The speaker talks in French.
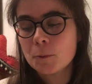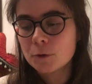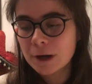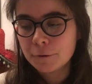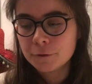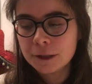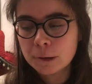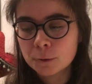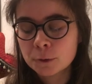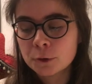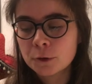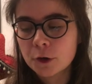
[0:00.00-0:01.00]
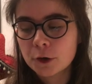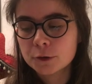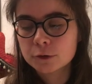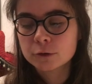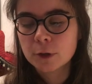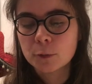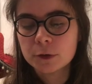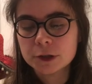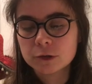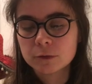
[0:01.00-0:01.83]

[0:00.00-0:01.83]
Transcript: pour la philo, que ce soit pour les